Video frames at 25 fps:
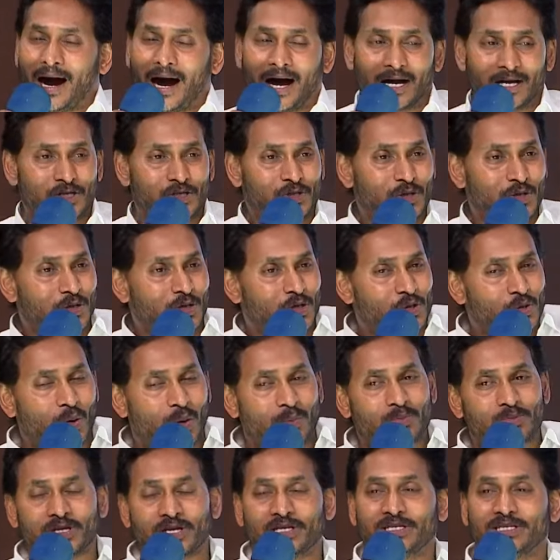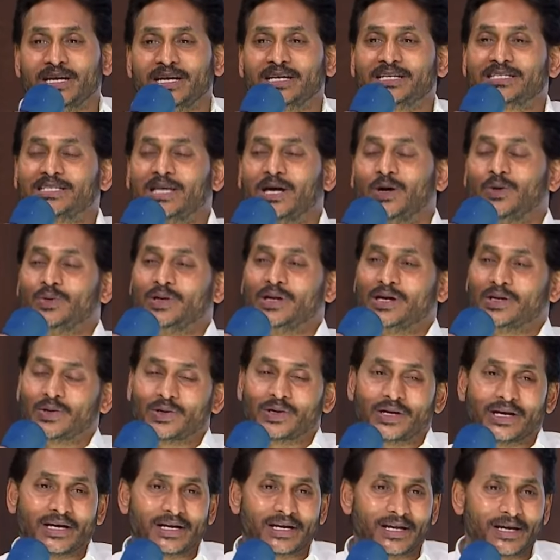ఆస్తులను ధ్వంసం చేస్తూ
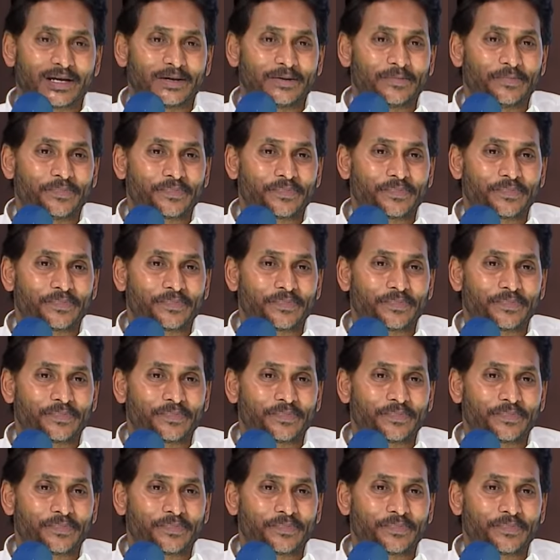ఉన్నారు అంటే